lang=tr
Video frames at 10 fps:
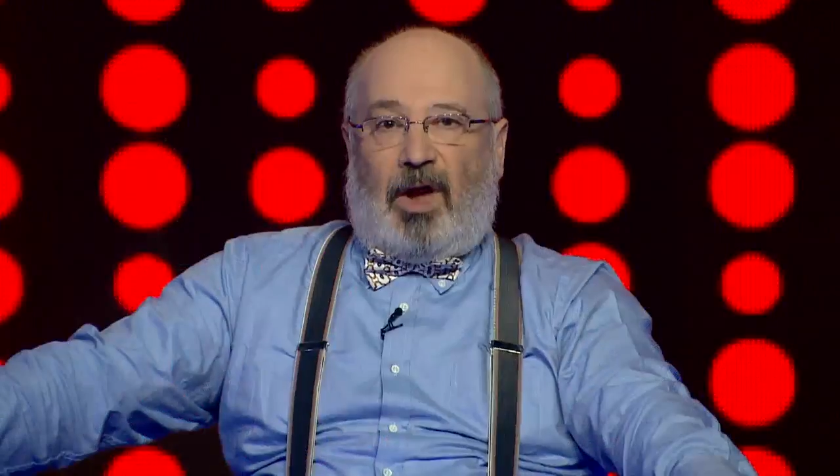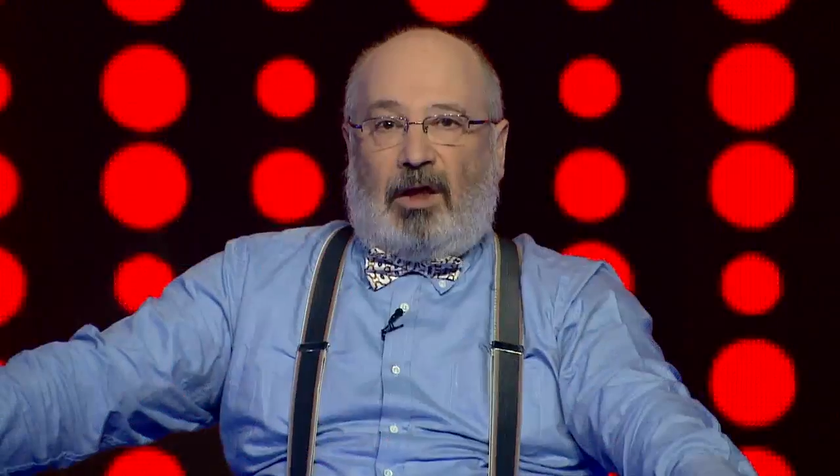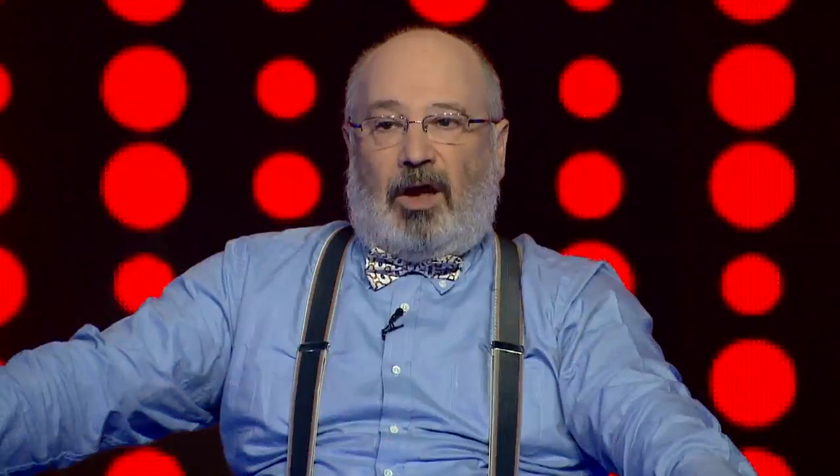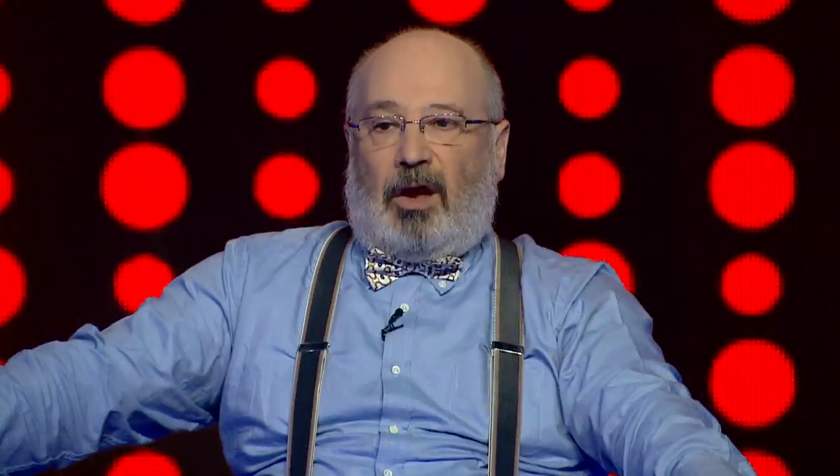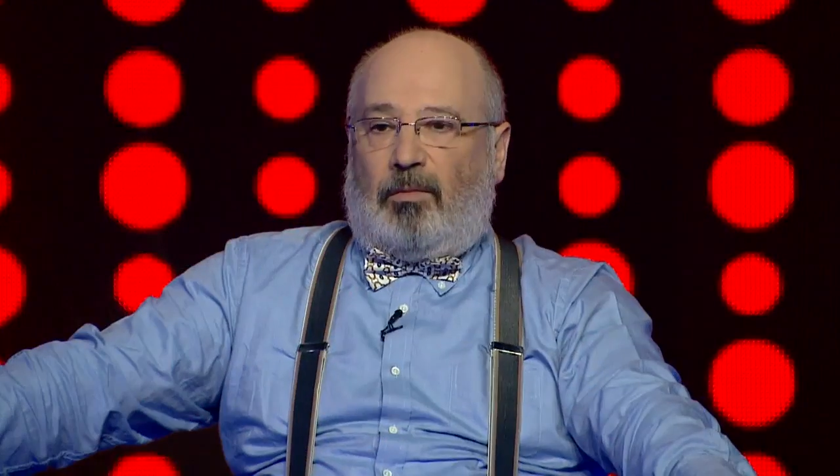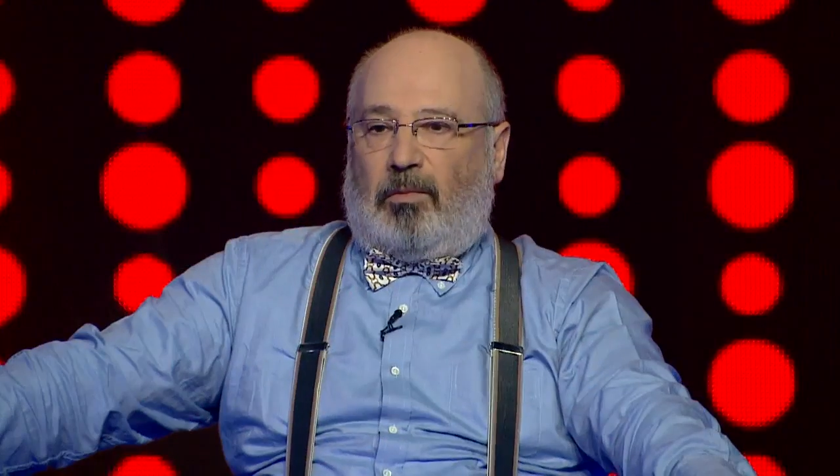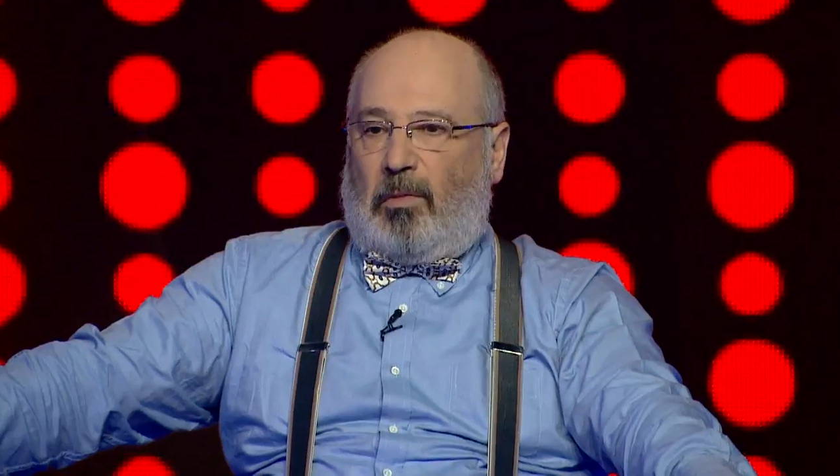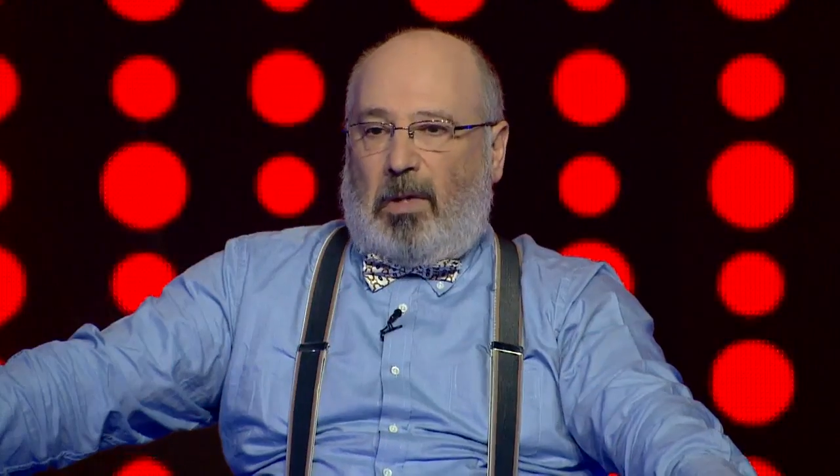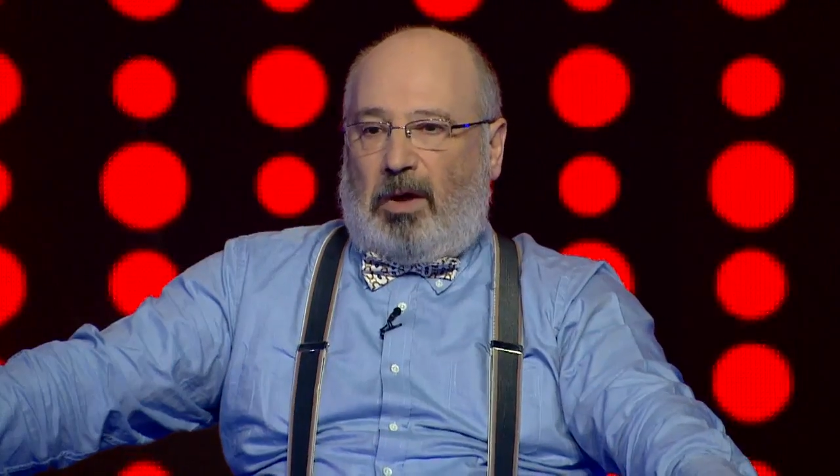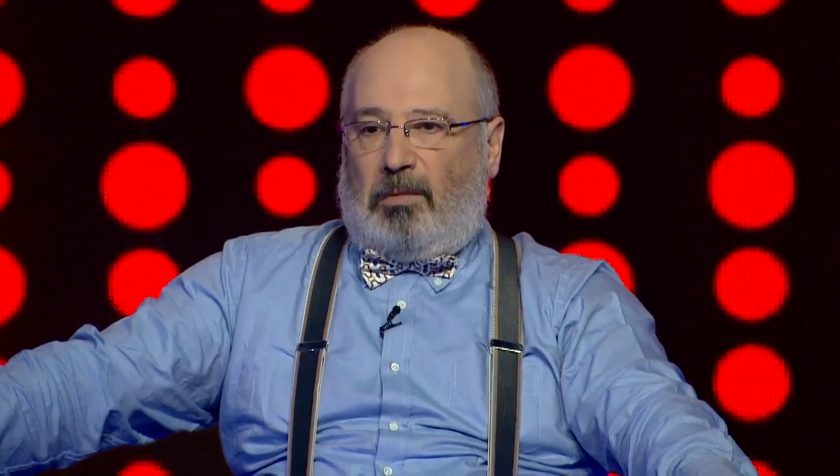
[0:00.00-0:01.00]
Valla.
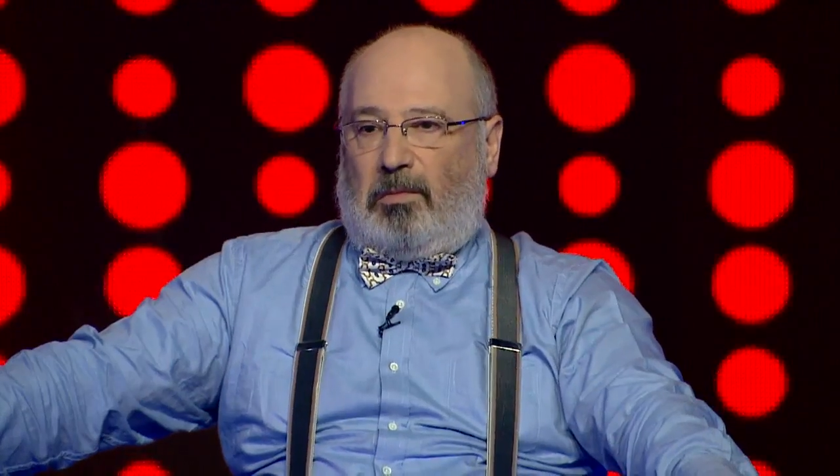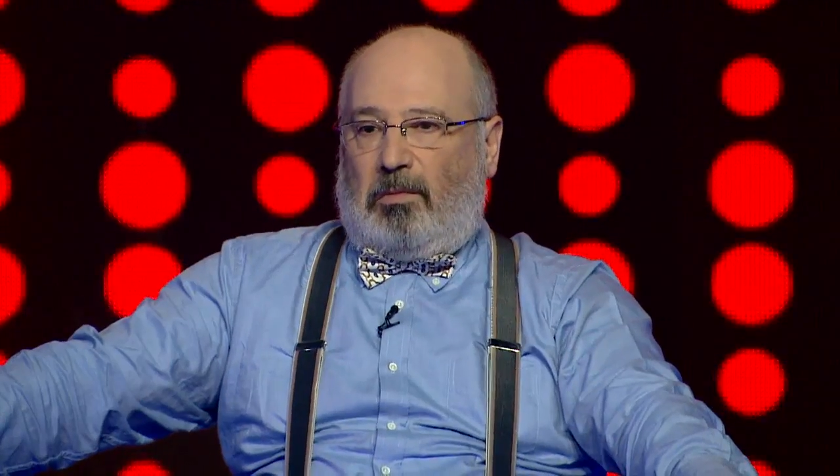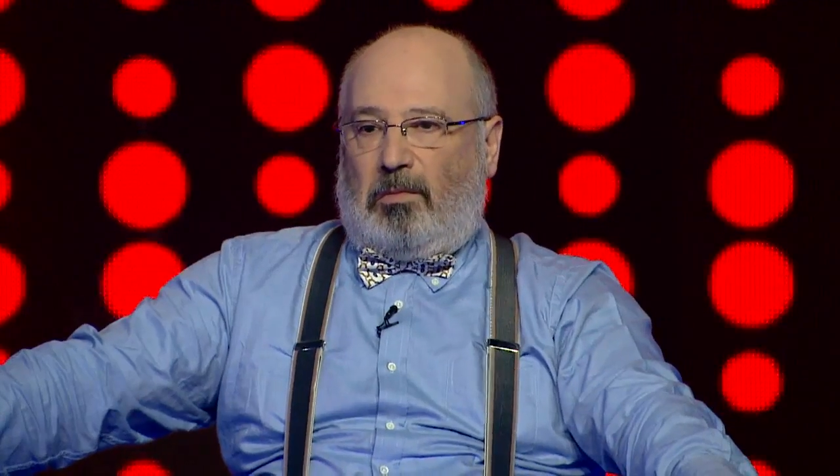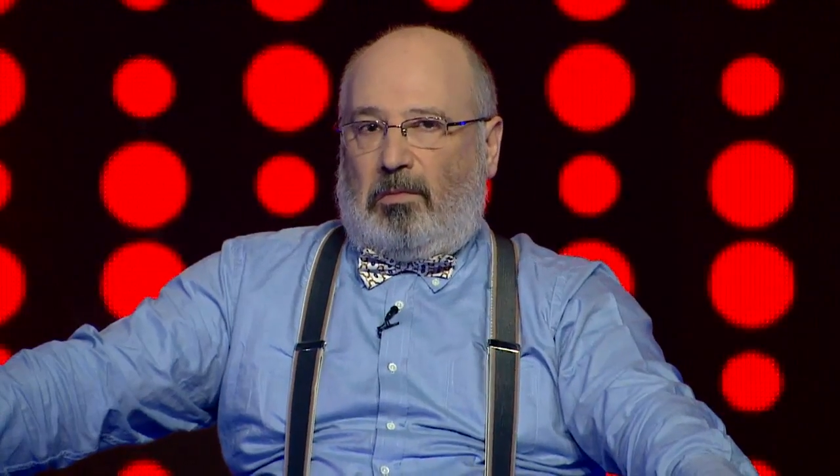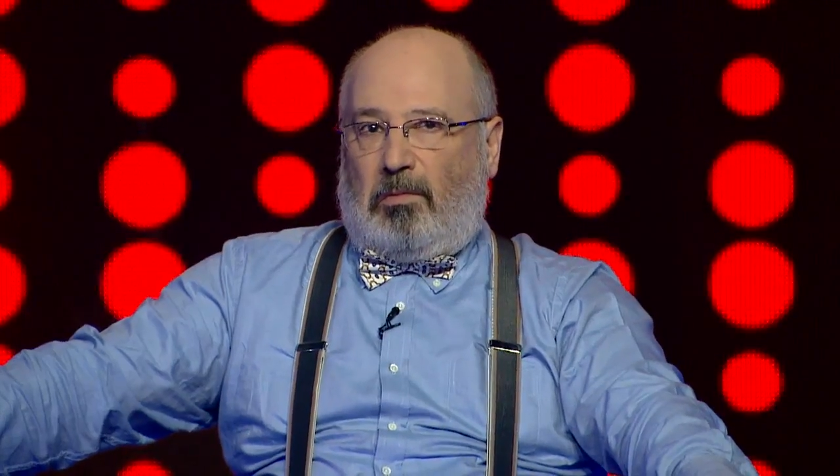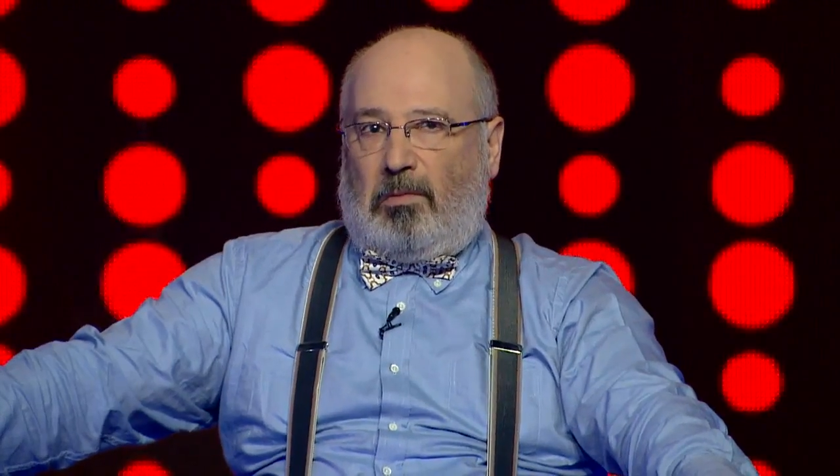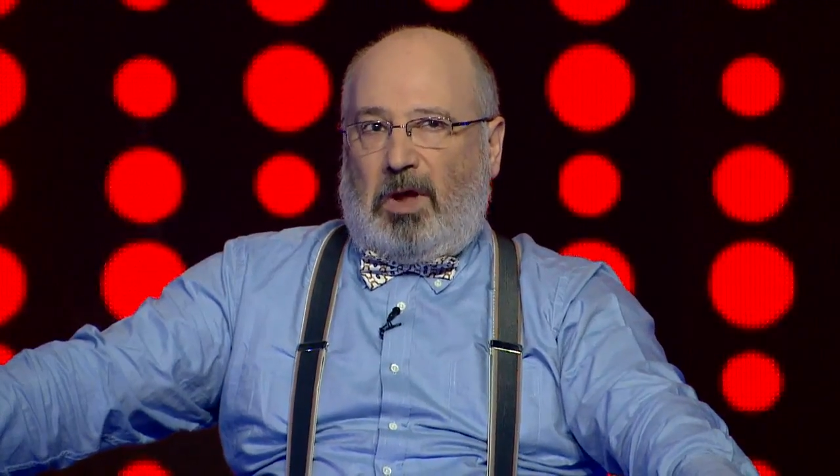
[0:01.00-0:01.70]
Kaç hane vardır?